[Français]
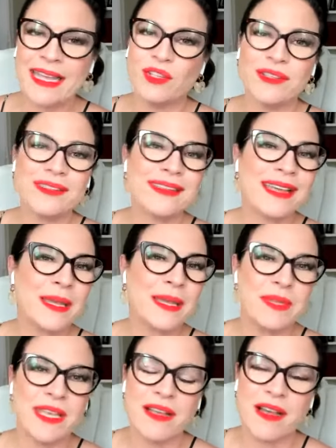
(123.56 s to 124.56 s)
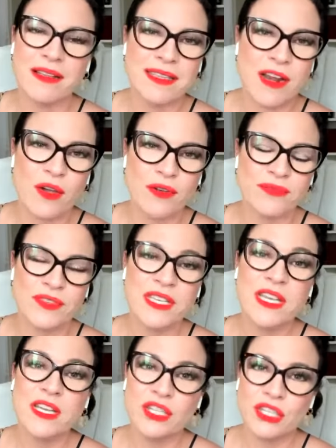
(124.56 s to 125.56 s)
et de très bien gagner leur vie
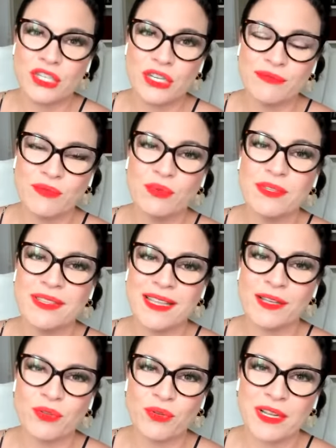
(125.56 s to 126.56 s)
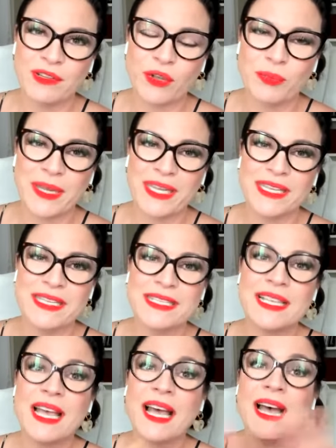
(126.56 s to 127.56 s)
chez vous, dans ton entreprise,